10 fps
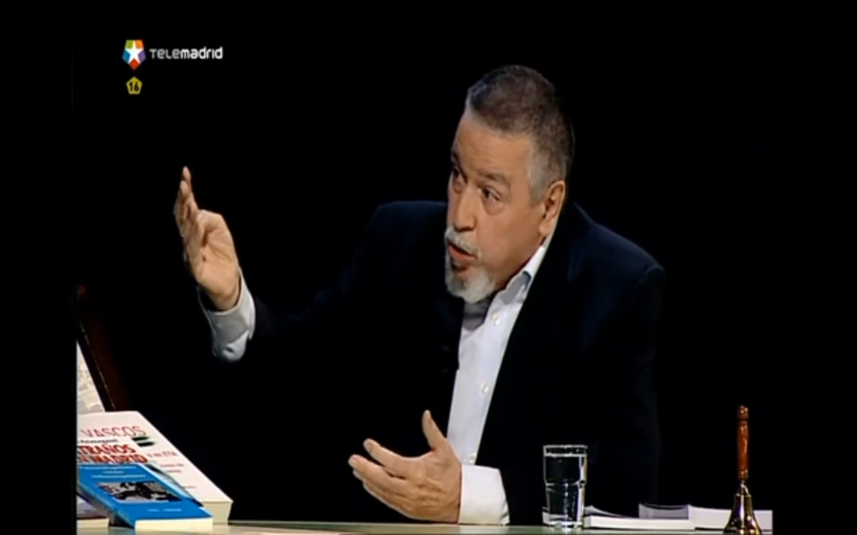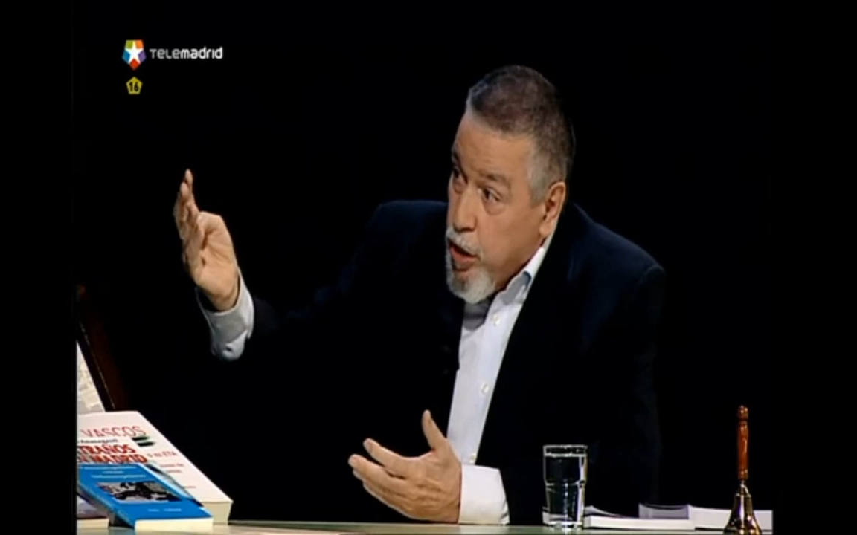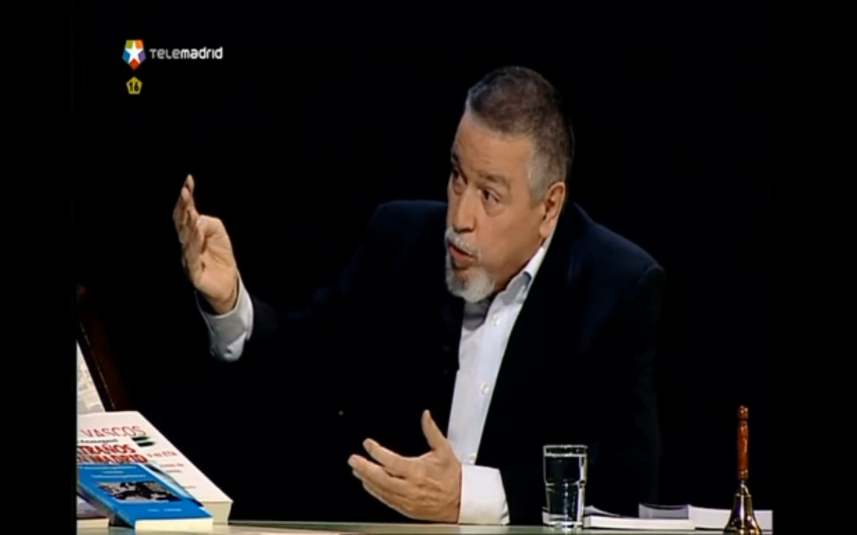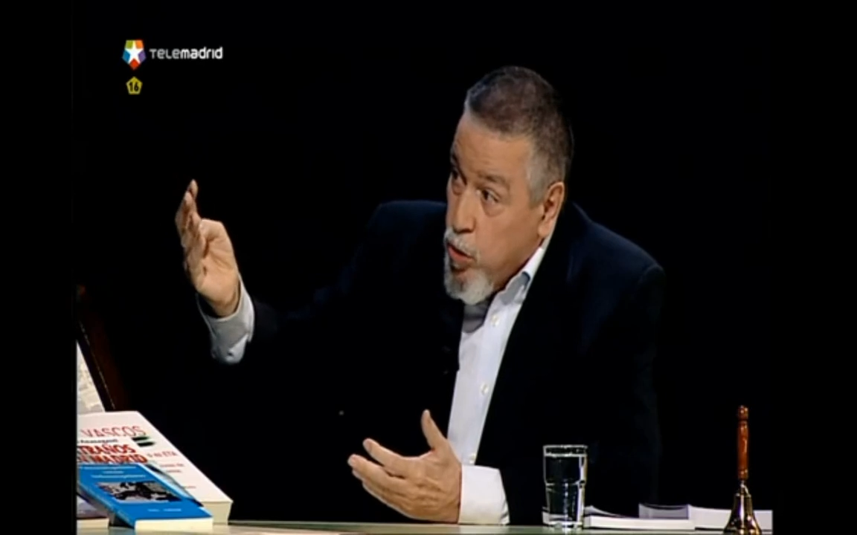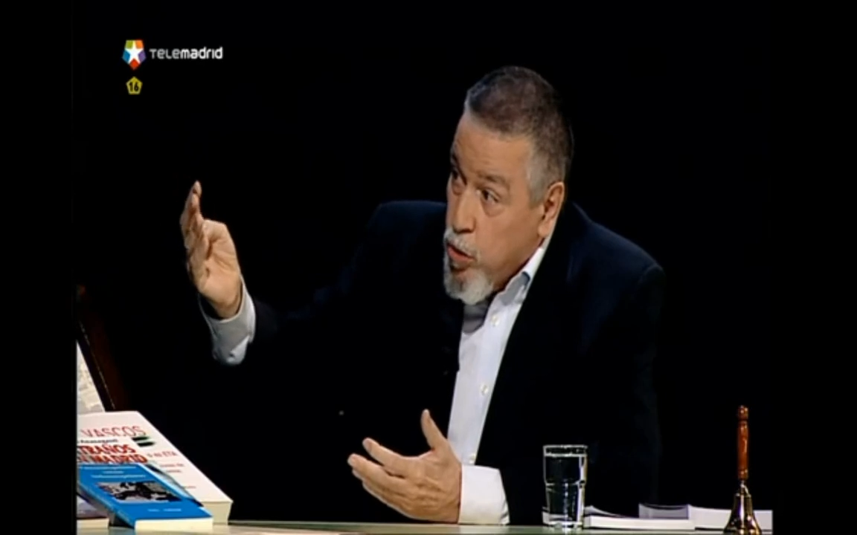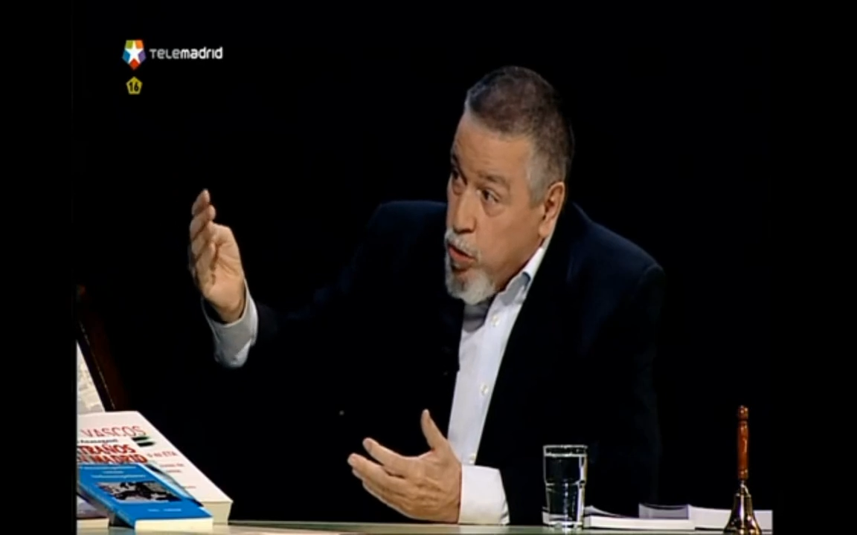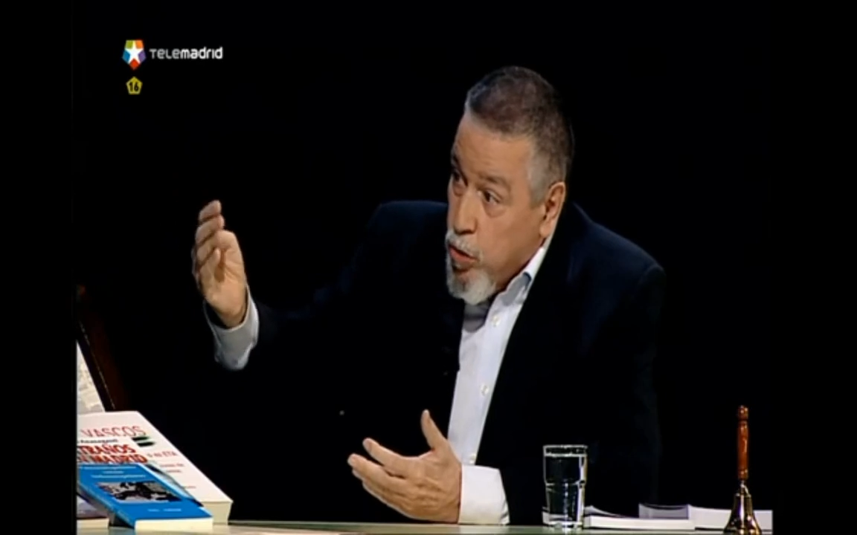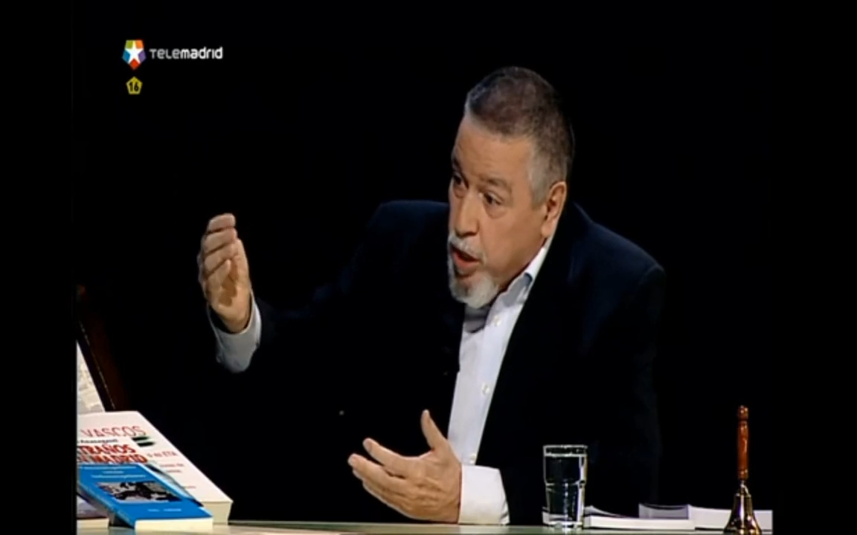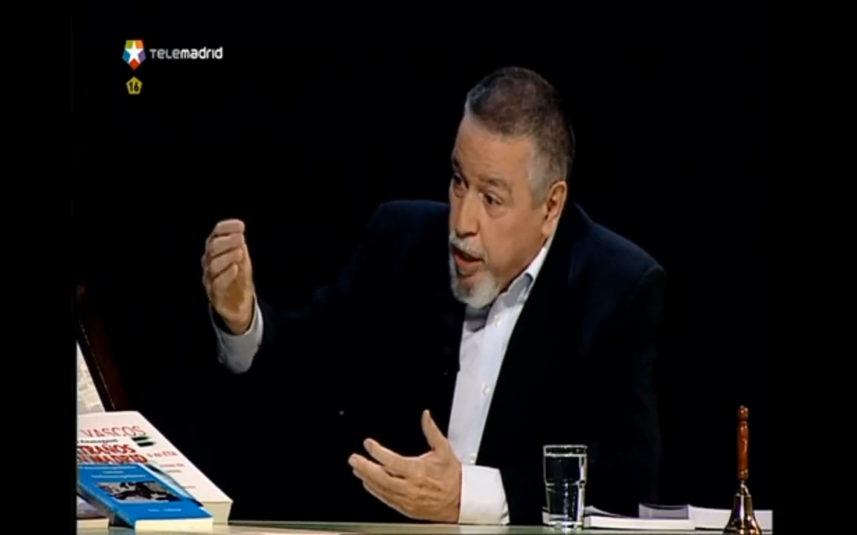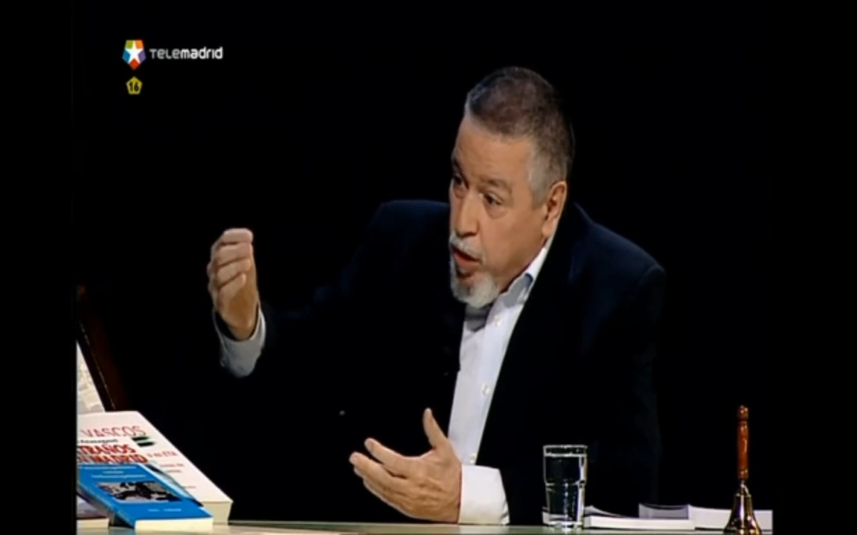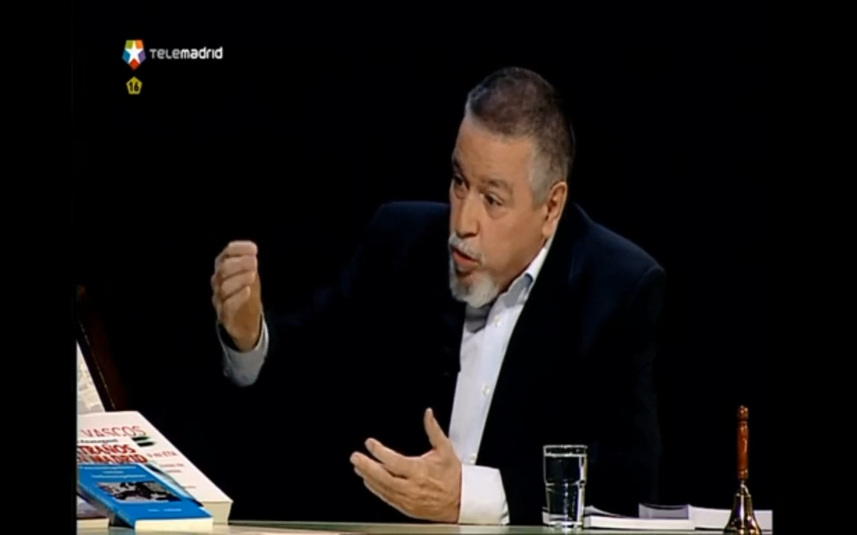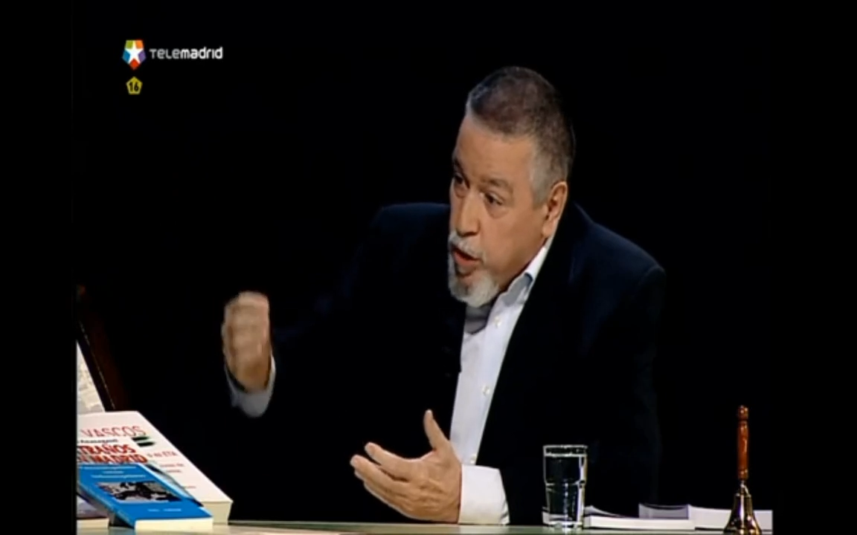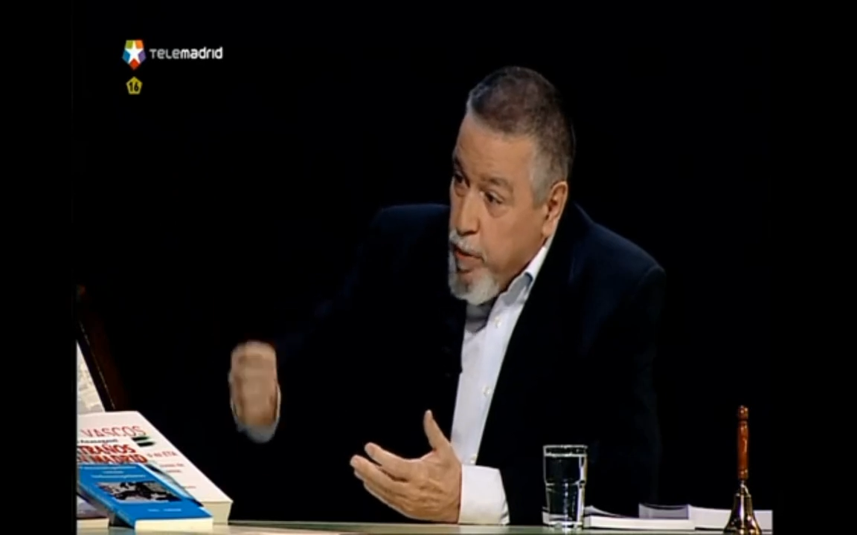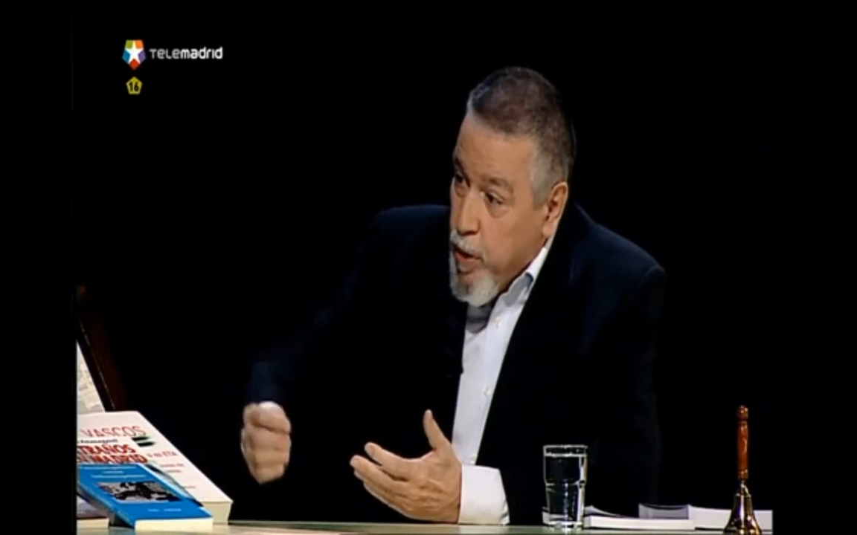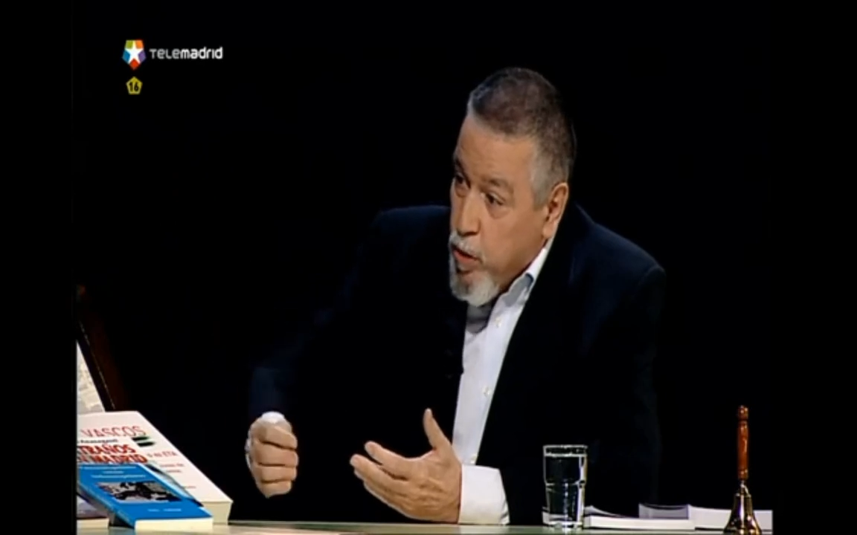los etruscos y
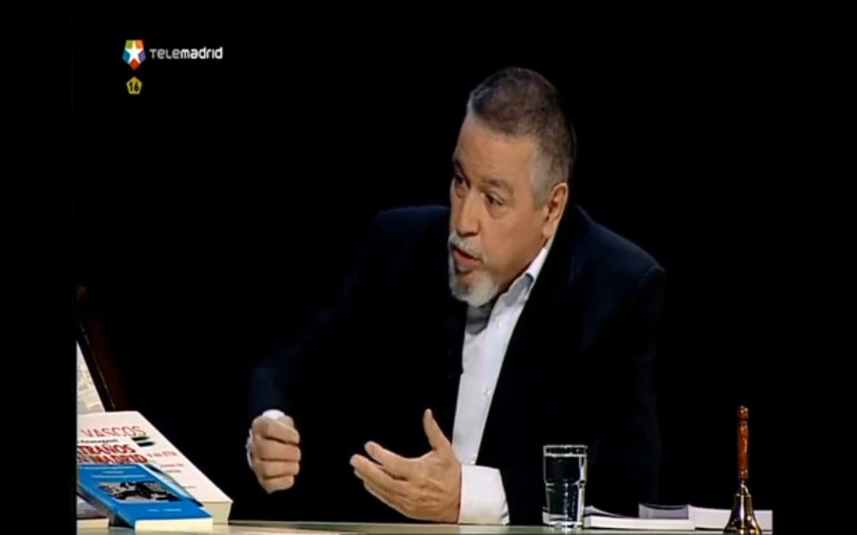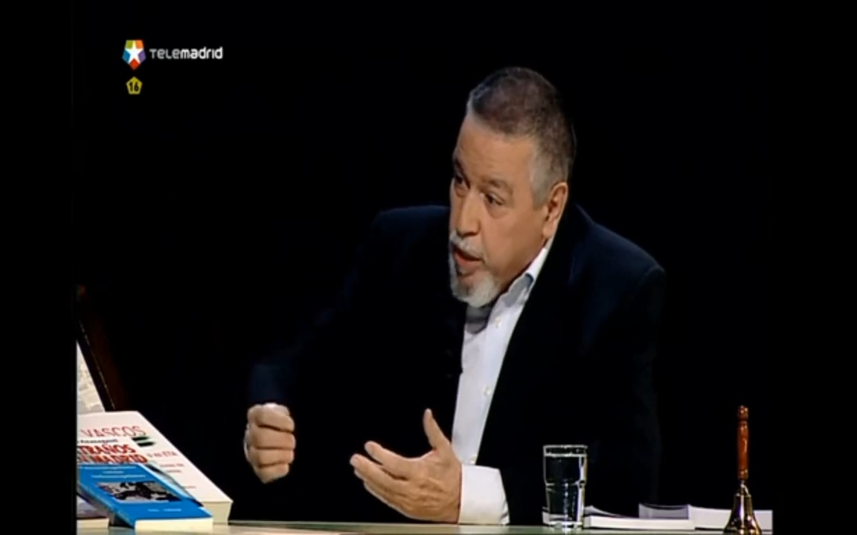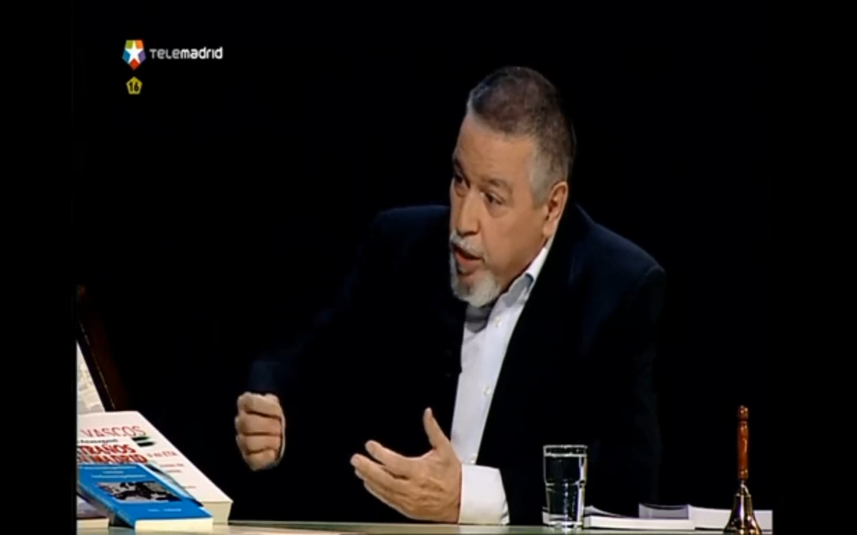los íberos